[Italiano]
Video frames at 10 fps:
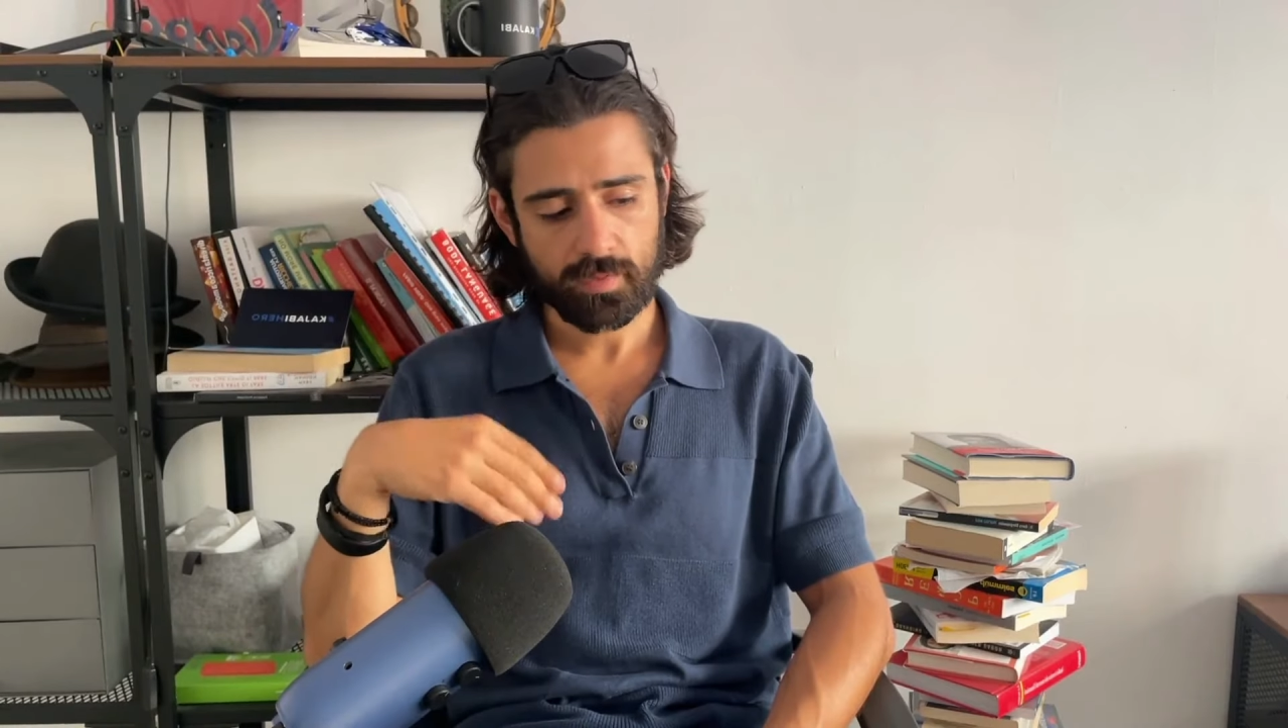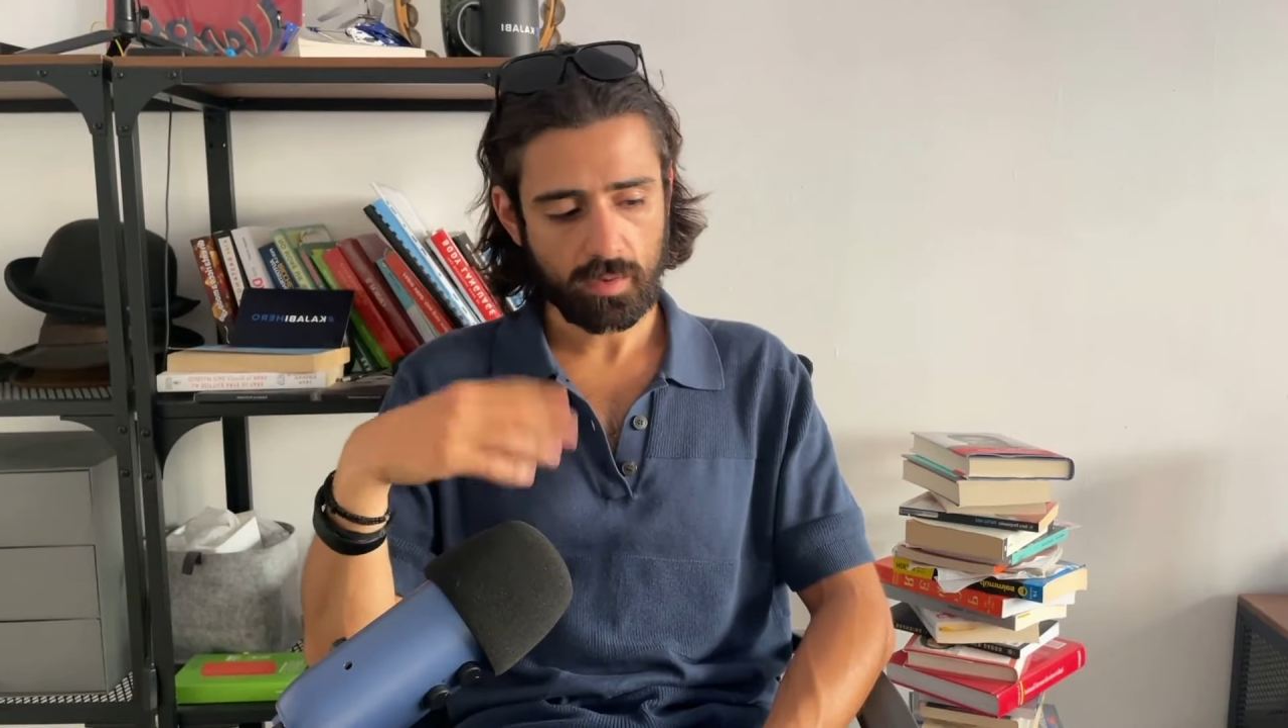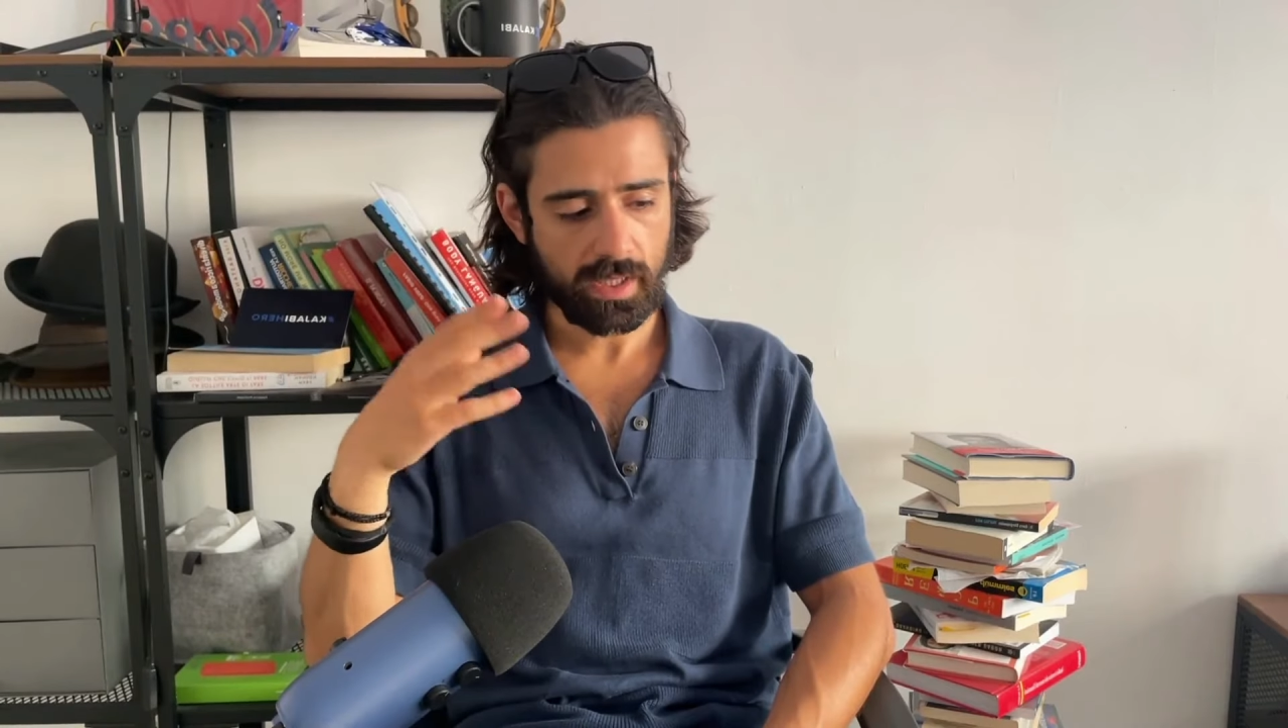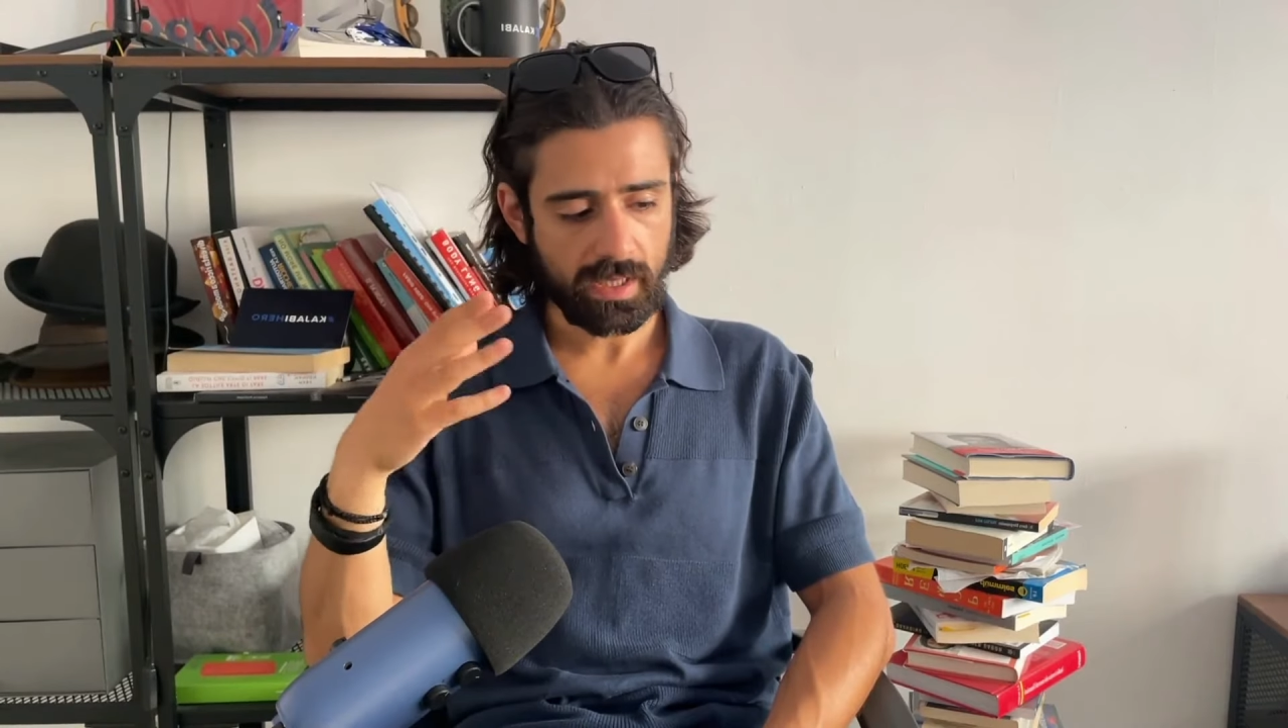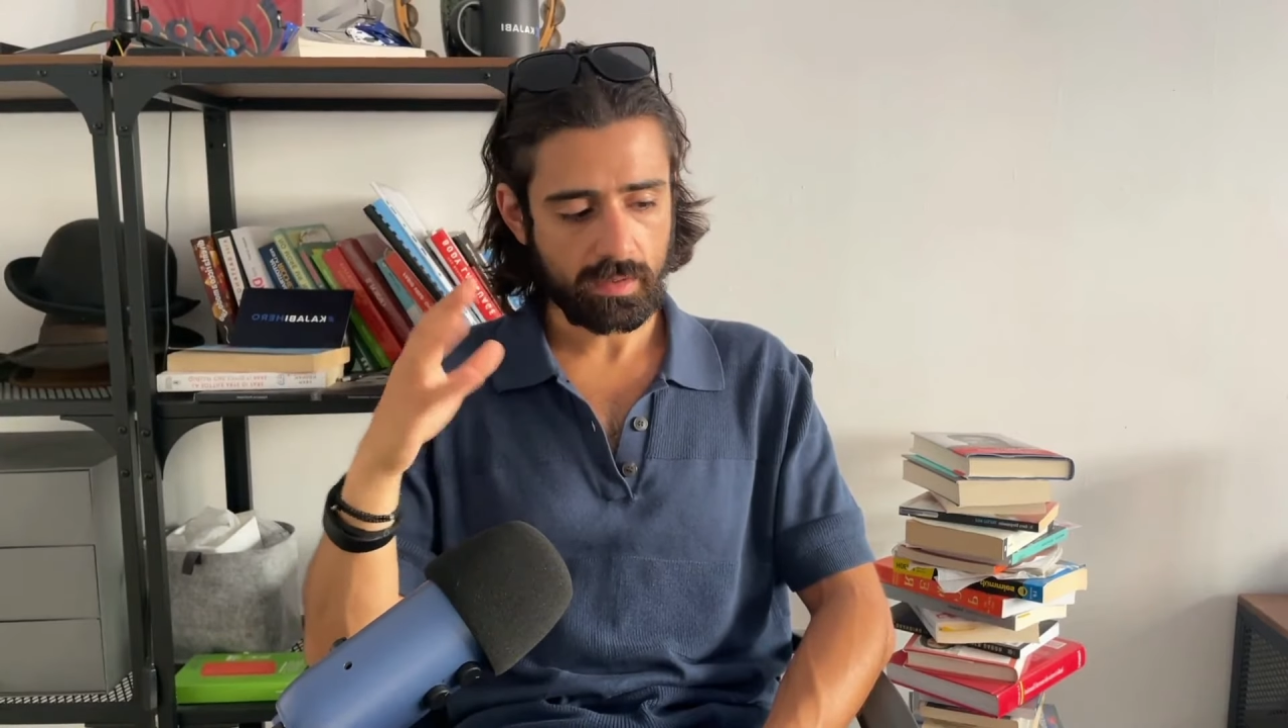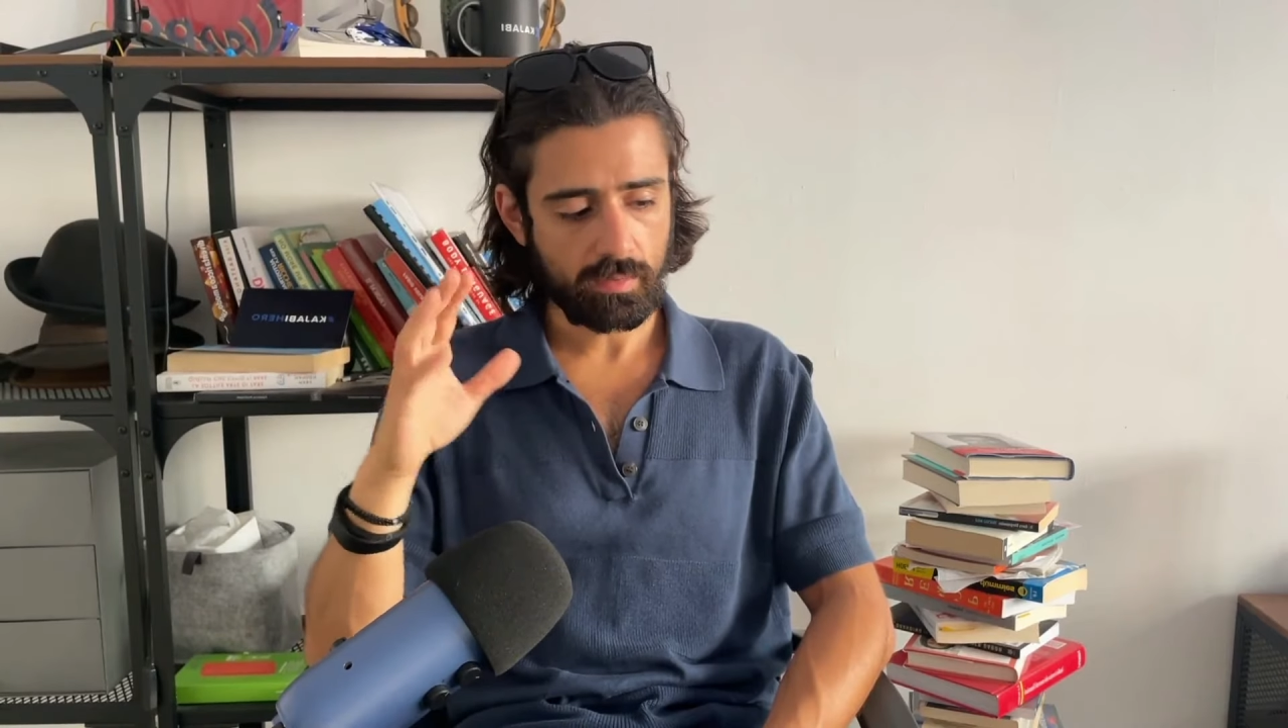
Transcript: ok,